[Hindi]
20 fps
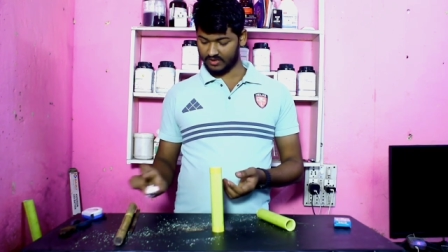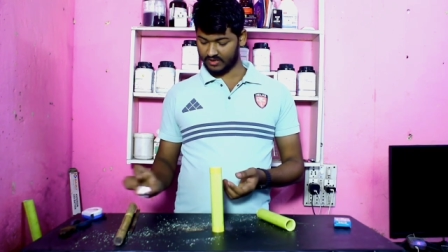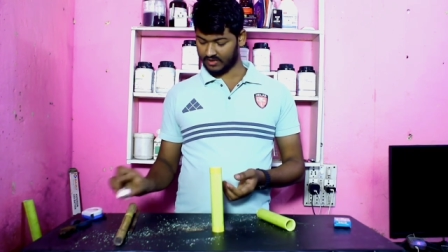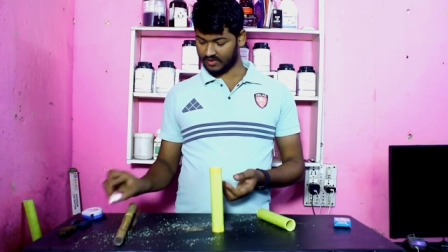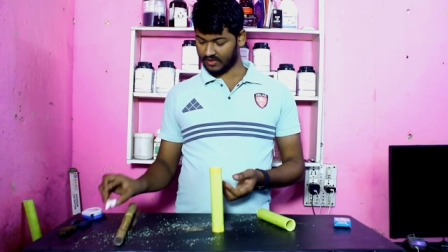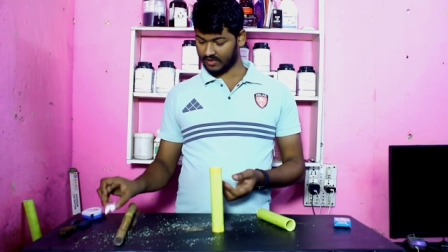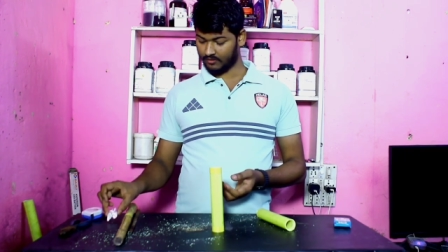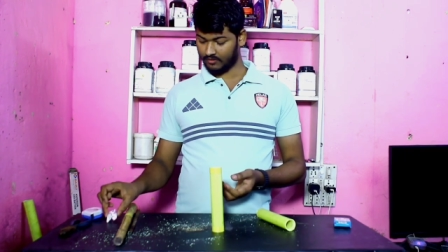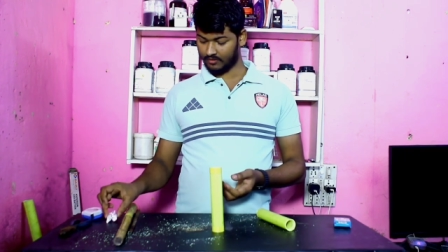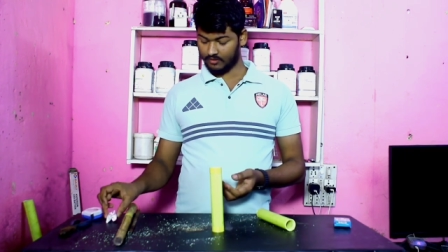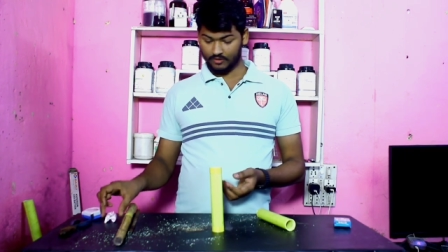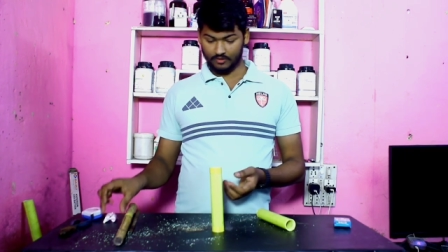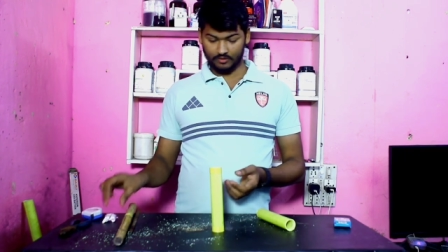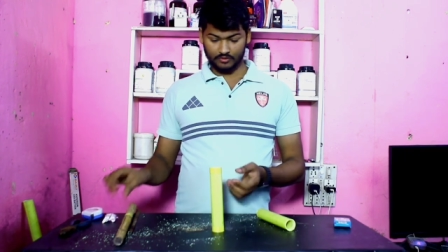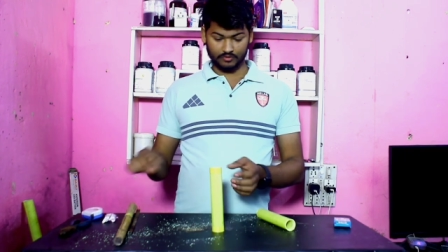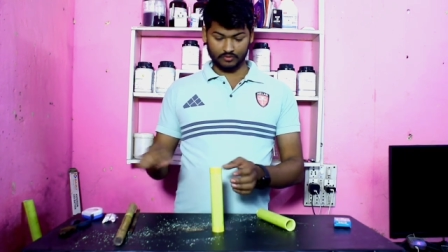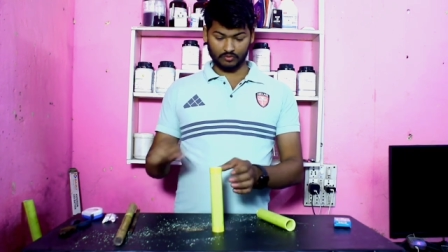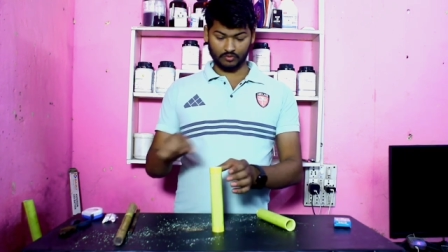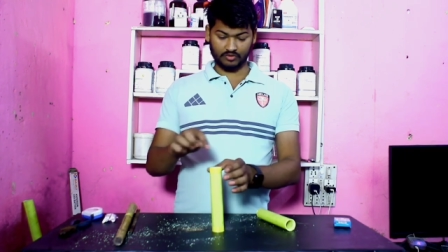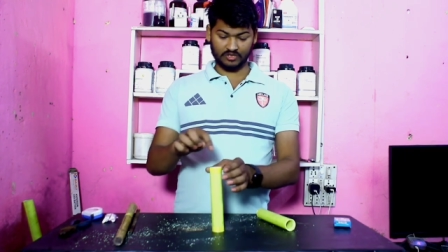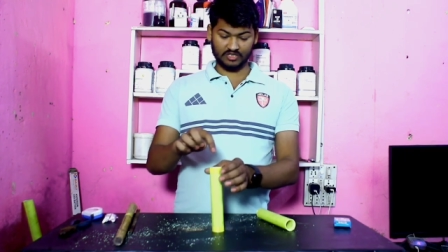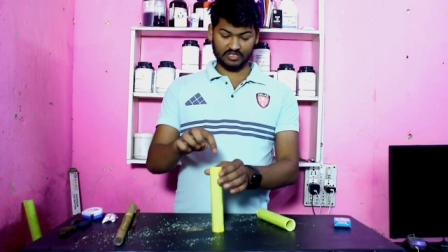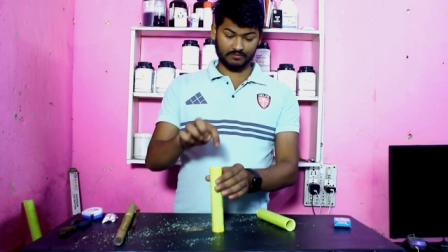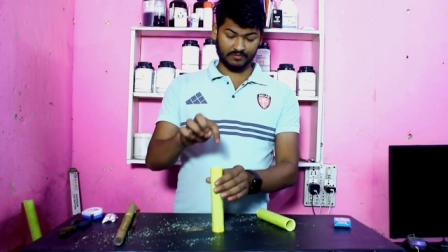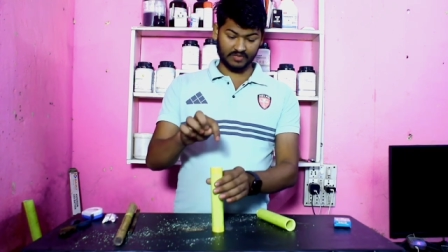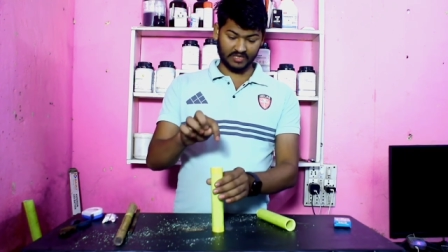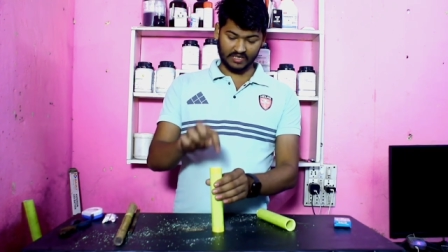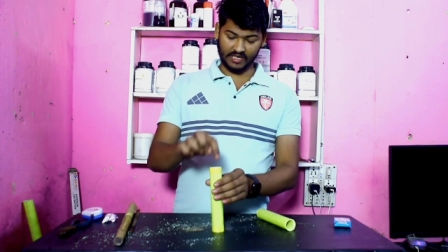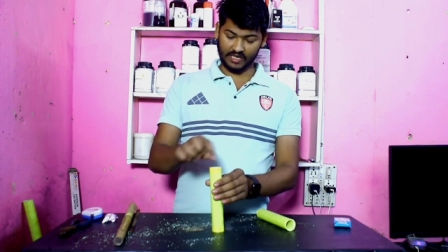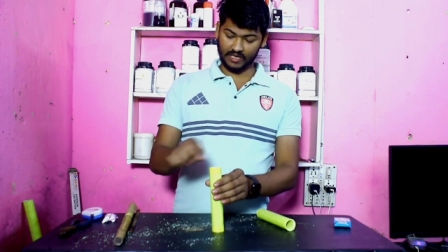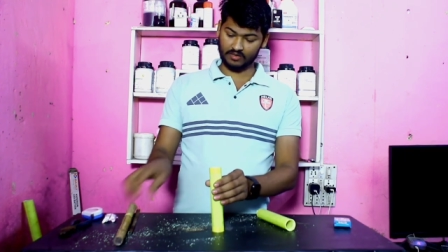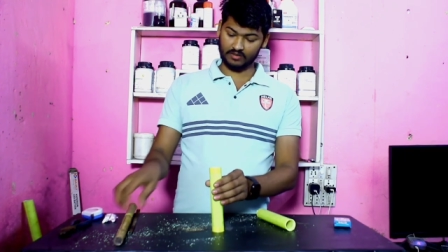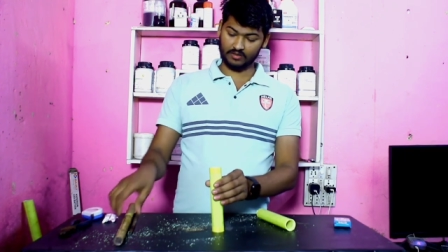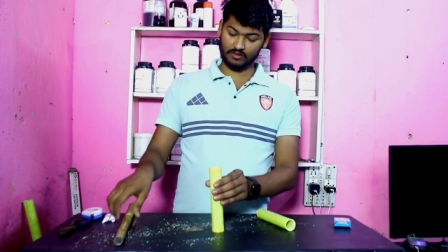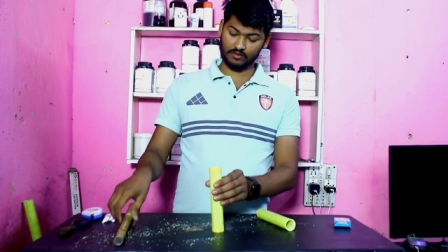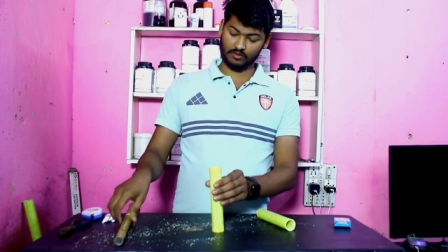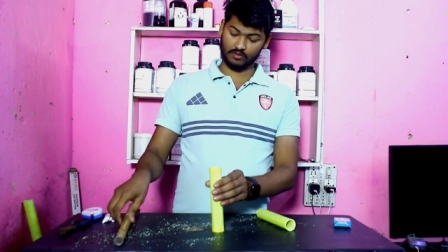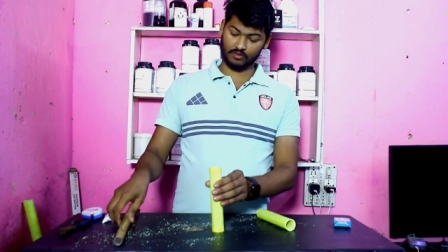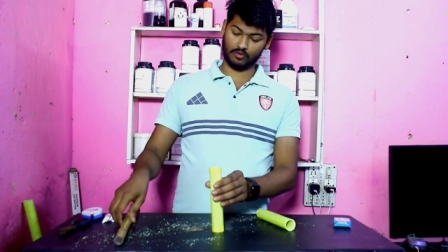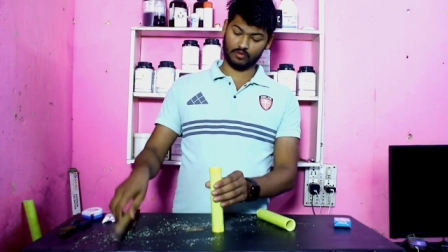करिएगा तो इसमें
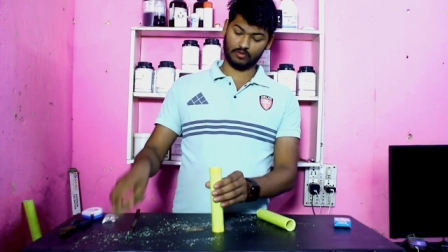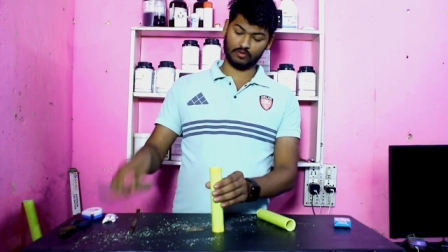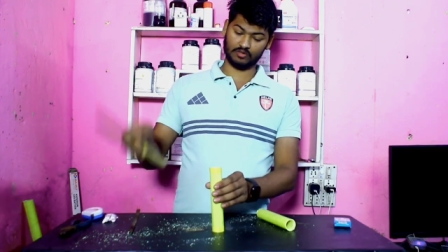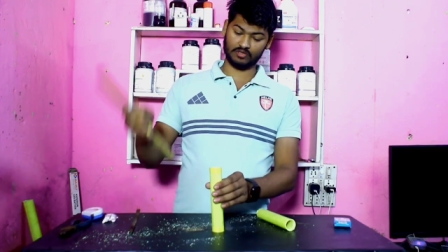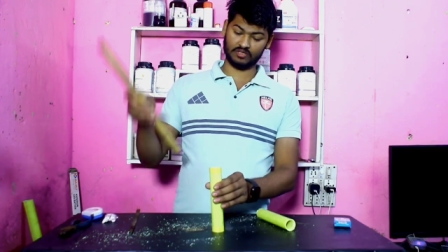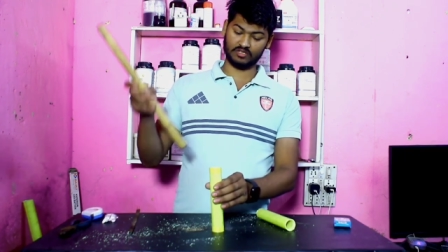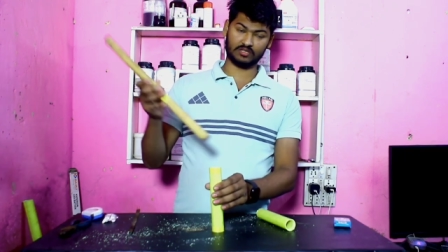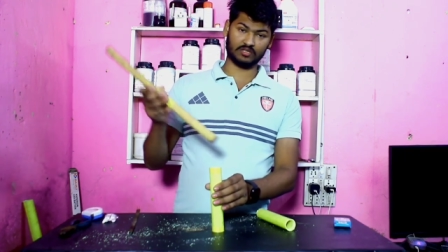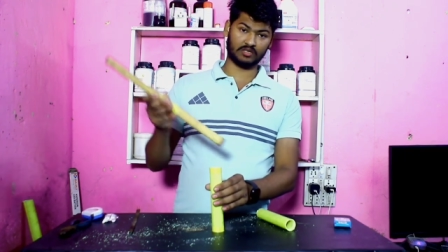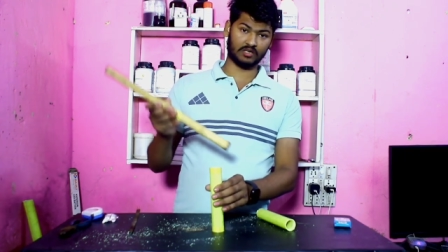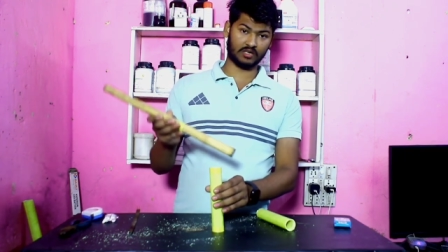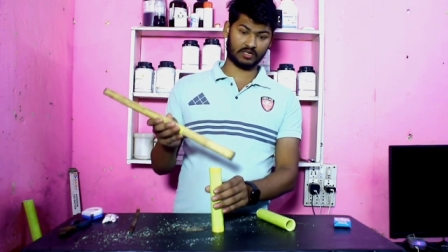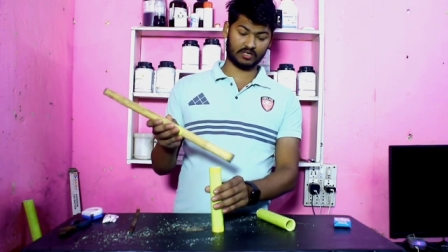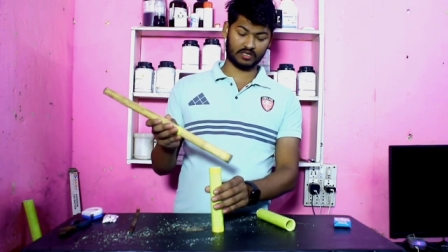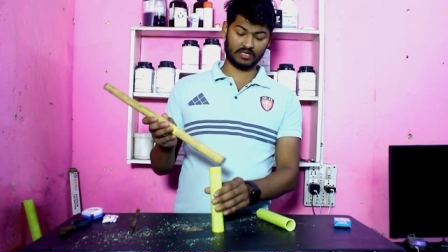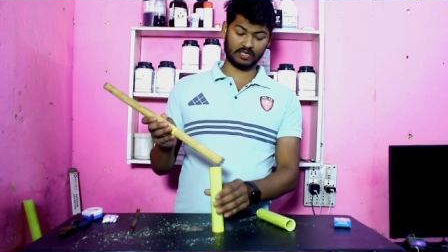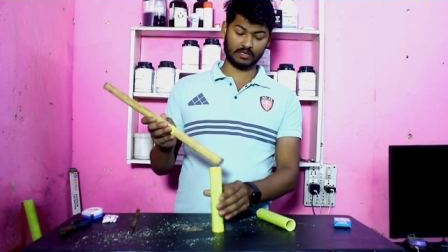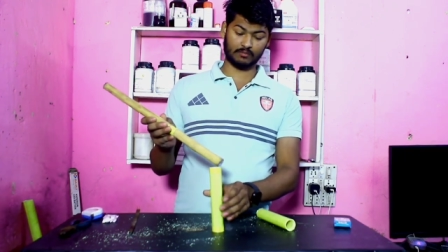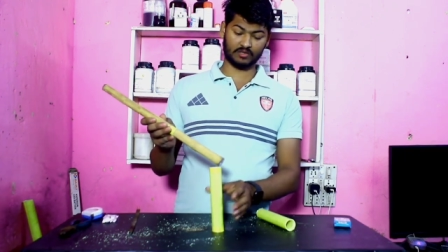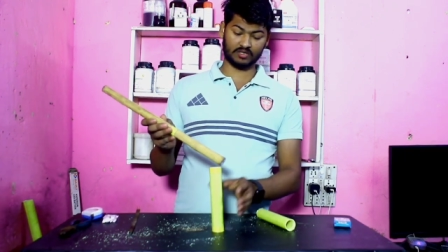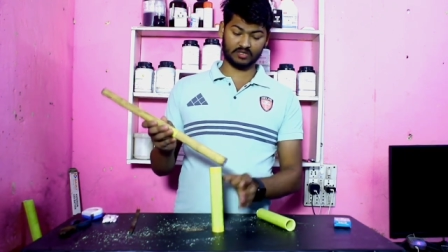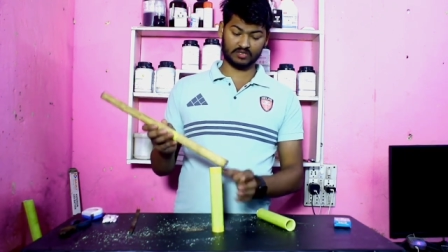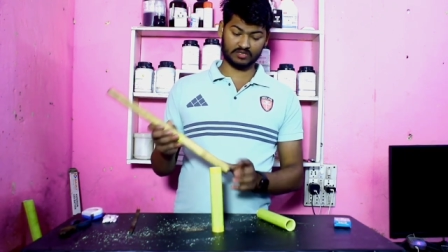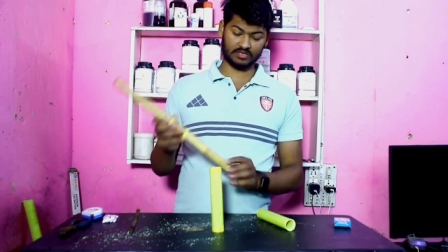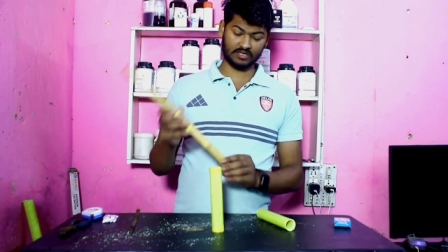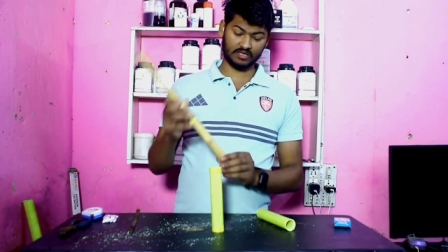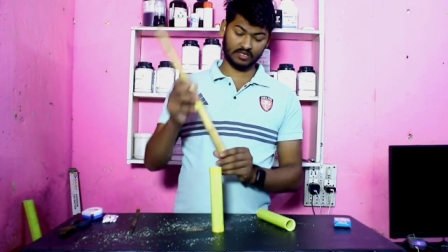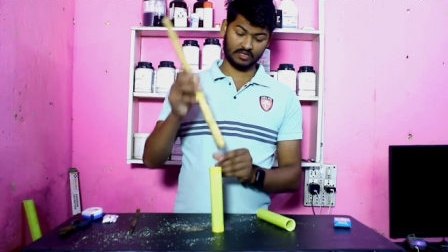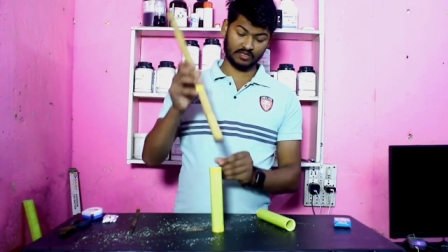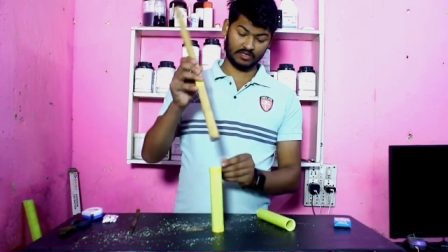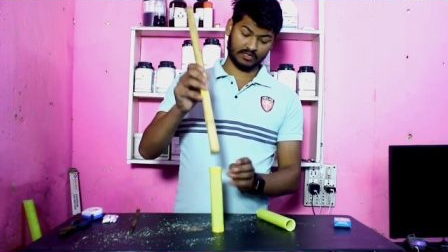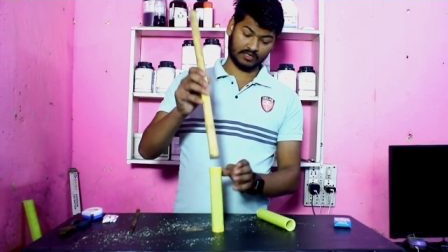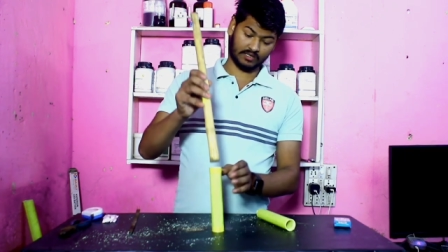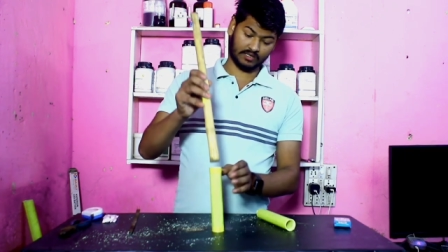डालकर और इस लकड़ी की मदद से